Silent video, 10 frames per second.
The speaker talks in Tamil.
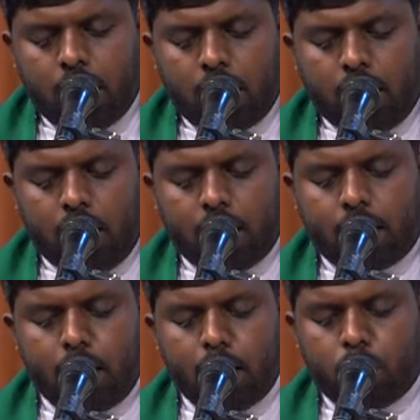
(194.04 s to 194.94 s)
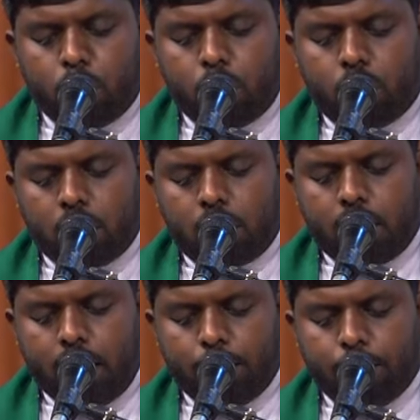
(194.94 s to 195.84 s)
நிலத்தின்
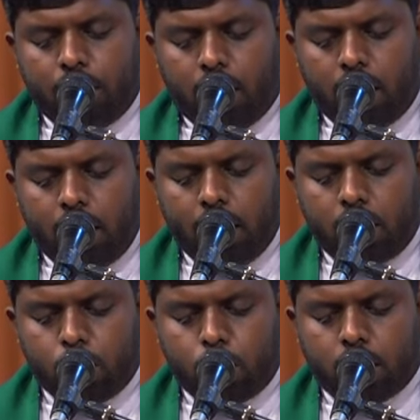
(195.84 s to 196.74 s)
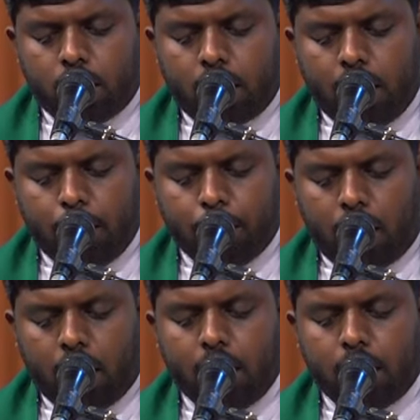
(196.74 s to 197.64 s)
தோற்றத்தையும் வானின் தோற்றத்தையும்
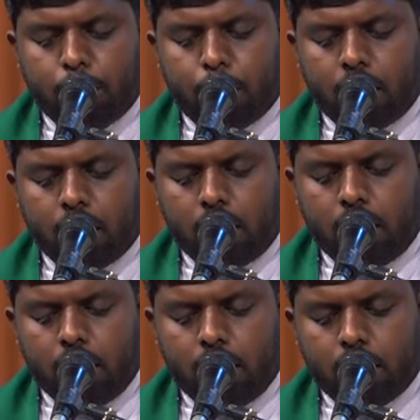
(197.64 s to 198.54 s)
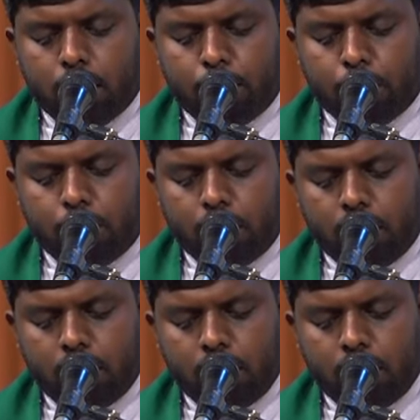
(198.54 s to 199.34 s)
ஆய்ந்து பார்க்க அறிந்திருக்கும் போது